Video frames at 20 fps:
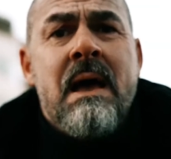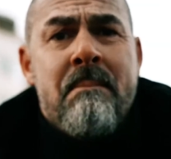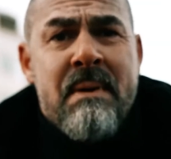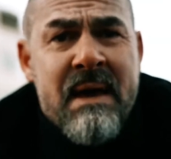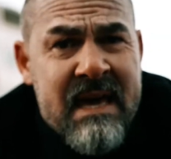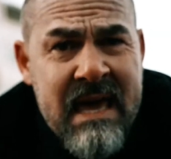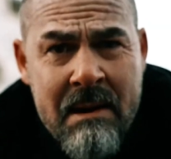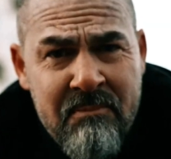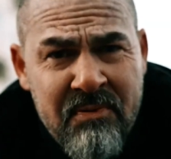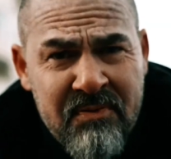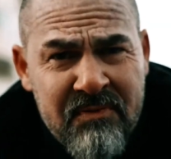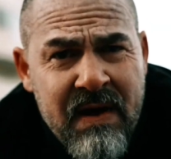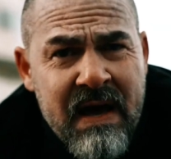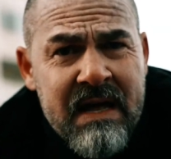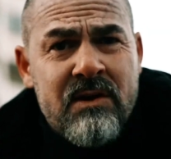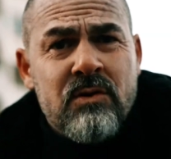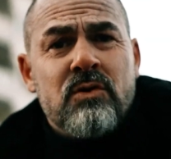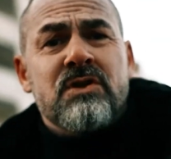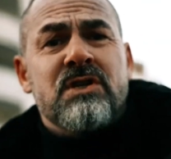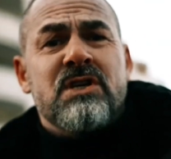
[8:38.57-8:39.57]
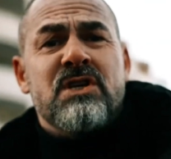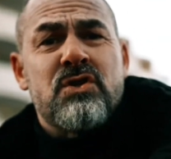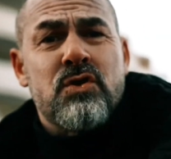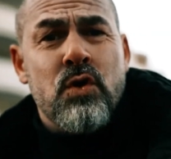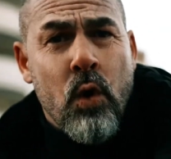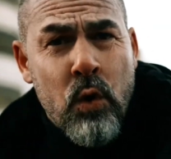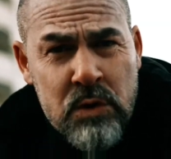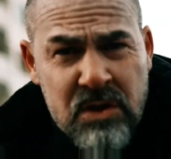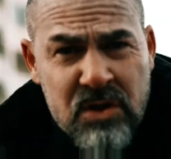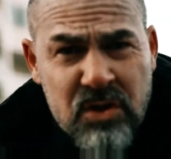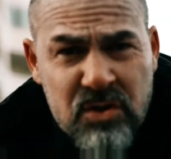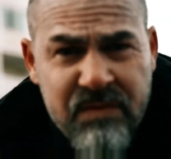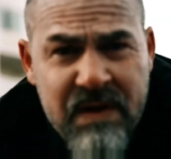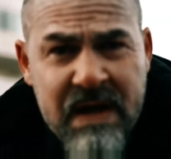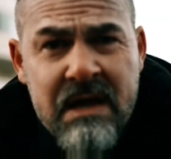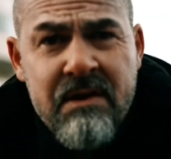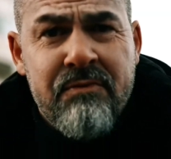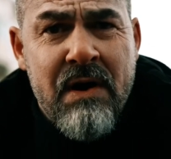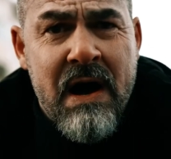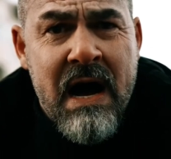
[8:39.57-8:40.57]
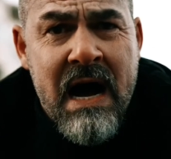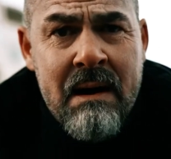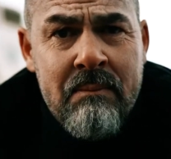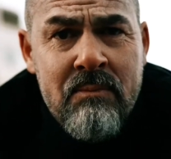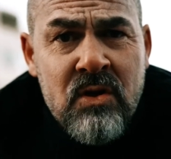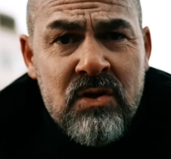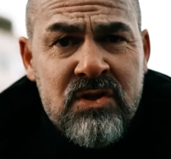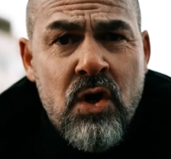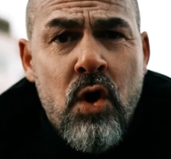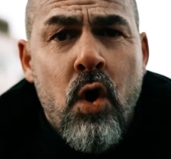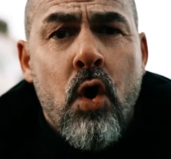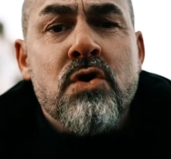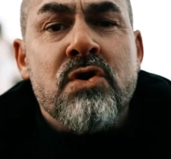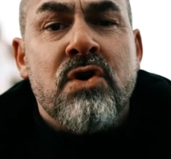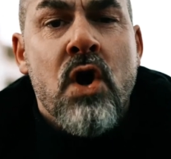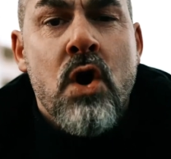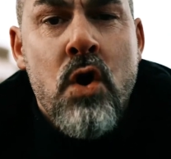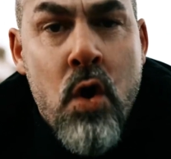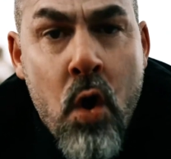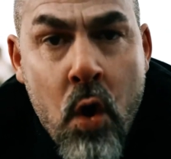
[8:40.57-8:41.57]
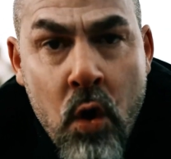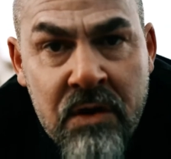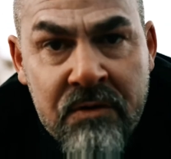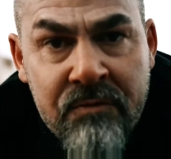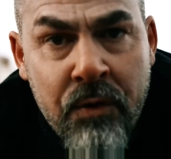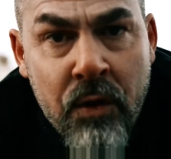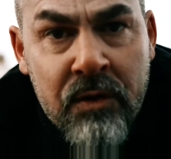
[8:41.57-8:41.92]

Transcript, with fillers: bekämpft werden und nicht totgeschwiegen, verharmlost und gelogen